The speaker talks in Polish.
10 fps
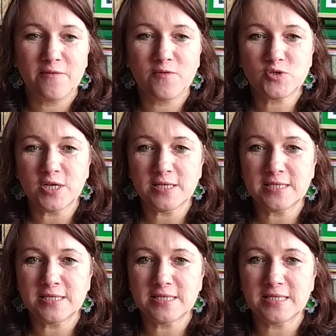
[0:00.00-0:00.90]

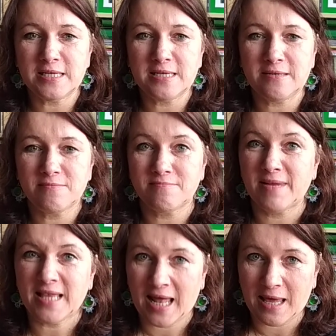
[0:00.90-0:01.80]
Włóczędzy i
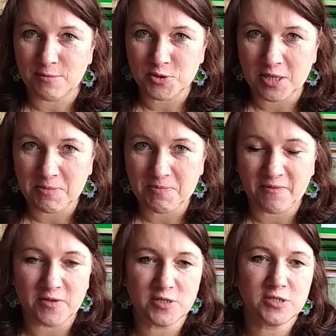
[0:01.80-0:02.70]
menele, można by
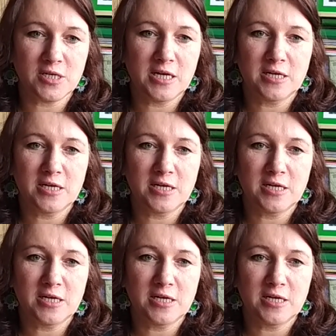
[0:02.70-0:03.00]
powiedzieć,